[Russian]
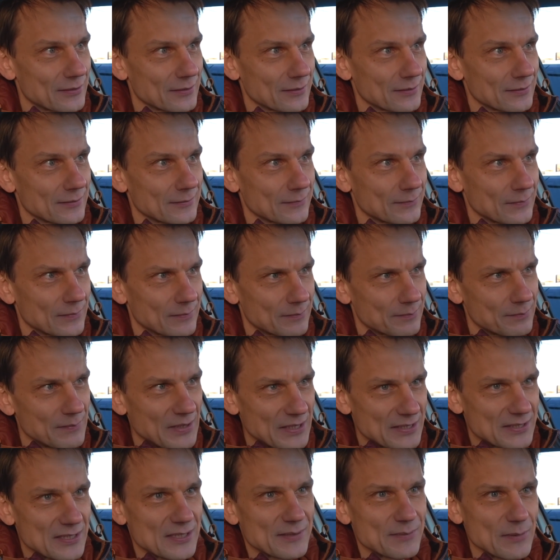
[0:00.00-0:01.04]
э,
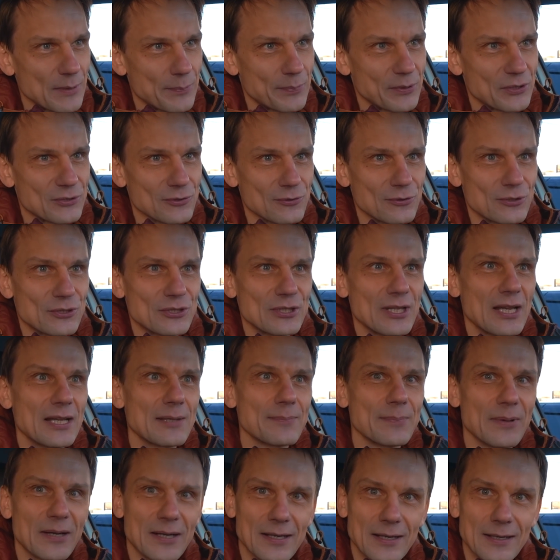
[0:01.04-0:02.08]
месяц мне пришлось ждать,
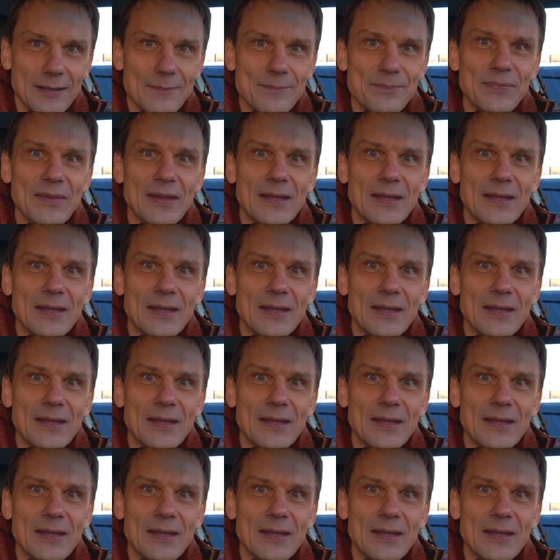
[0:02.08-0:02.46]
пока